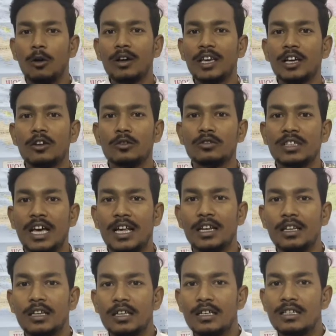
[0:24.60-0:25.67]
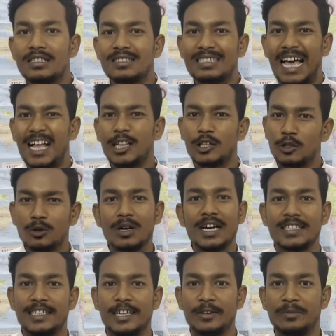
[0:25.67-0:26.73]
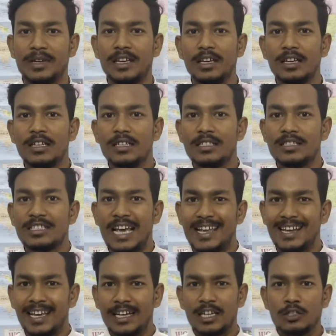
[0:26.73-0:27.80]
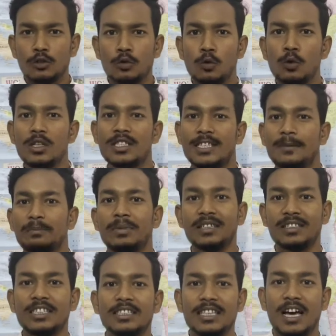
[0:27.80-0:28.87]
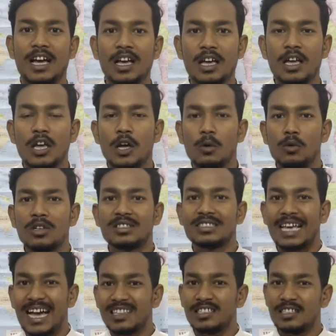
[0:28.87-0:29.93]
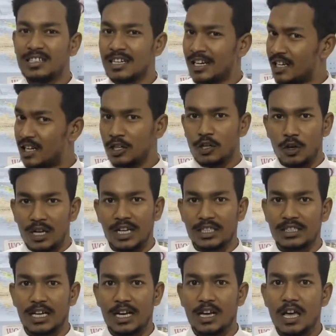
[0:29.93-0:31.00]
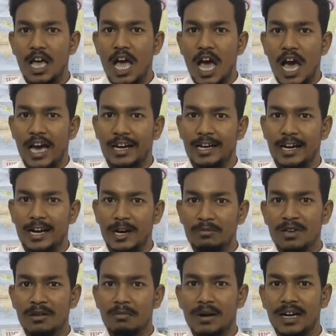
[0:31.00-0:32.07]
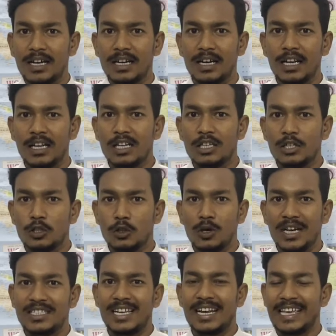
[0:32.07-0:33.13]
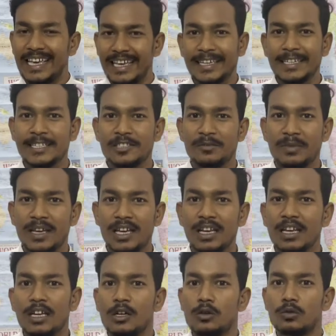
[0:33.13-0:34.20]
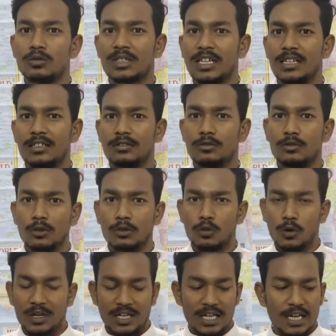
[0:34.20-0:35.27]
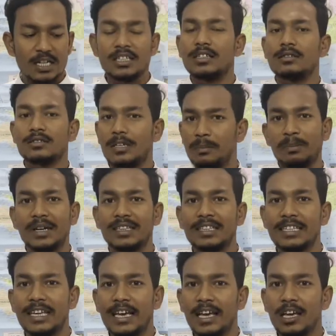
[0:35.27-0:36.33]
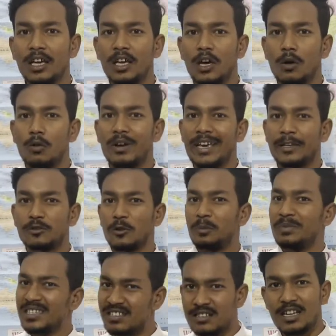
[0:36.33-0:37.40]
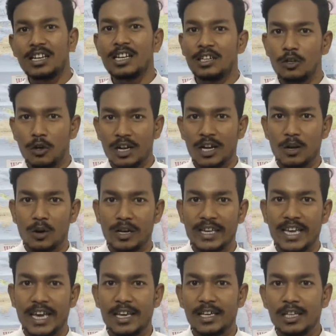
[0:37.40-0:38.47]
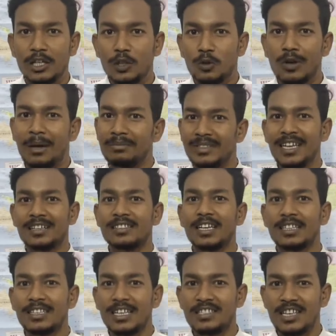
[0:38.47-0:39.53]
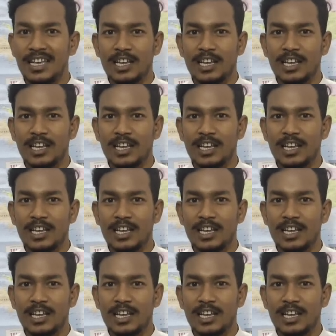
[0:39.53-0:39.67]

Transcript: के अनुसार साल 2000 में चाइना का जो कुल संपत्ति था वो सात ट्रिलियन डॉलर था और अभी बढ़कर 2021 में उसका जो टोटल संपत्ति है वो 120 ट्रिलियन डॉलर हो गया है तो आप देख सकते हैं चाइना